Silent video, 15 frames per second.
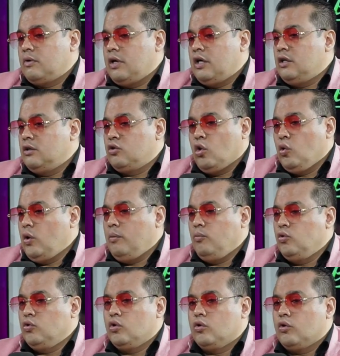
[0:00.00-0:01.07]
en todo el
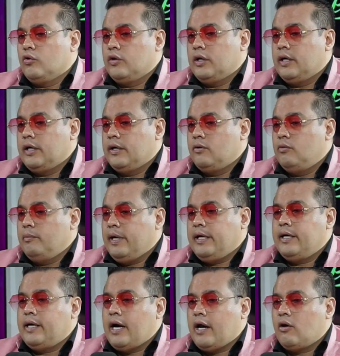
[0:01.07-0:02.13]
mundo donde un
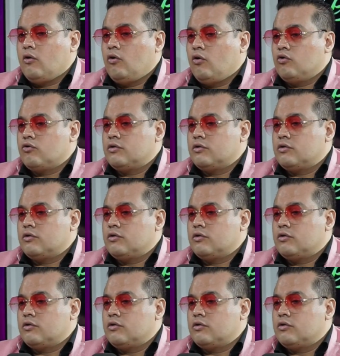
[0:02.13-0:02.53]
mexicano